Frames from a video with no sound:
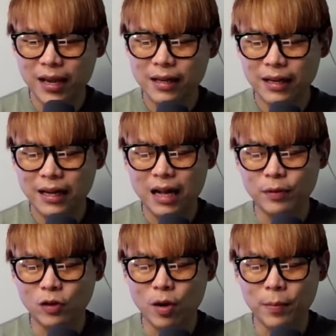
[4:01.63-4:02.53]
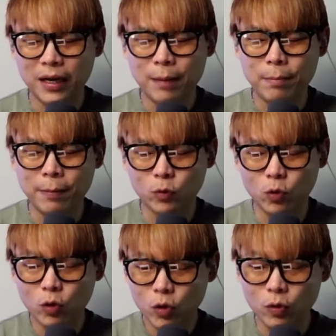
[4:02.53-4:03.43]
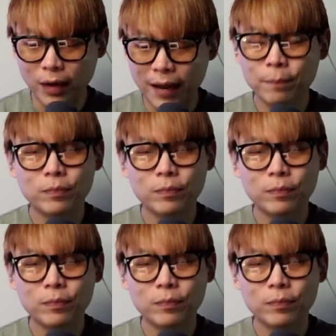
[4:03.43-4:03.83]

เนี้ยราคา Bitcoin มันกำลังปรับตัวลดลงนะ